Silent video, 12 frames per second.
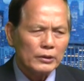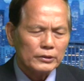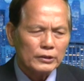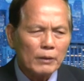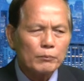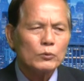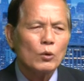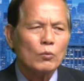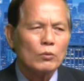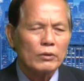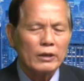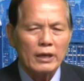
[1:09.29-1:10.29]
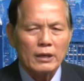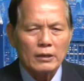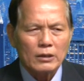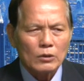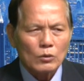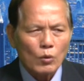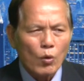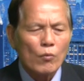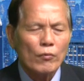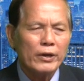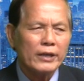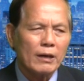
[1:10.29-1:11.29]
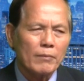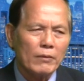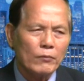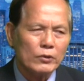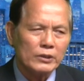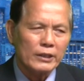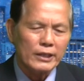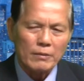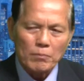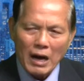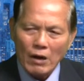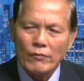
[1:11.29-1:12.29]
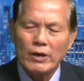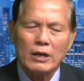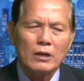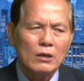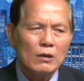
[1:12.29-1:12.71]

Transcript: tiếp tục để cùng với nhà máy Vosa để bảo vệ